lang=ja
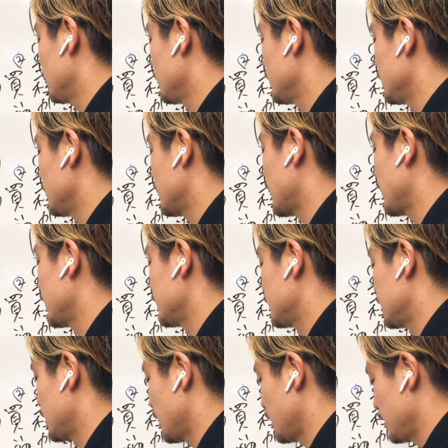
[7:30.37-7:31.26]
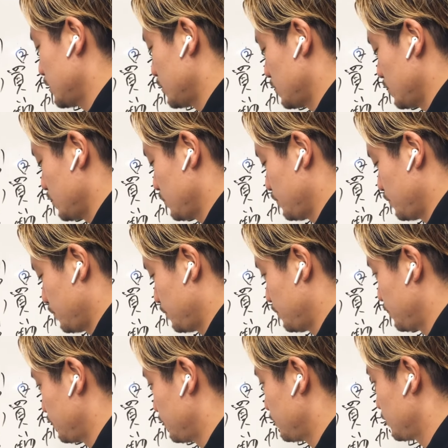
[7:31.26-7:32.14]
抱いている。
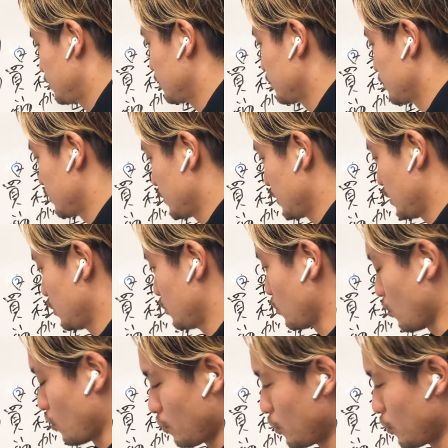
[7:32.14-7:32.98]
と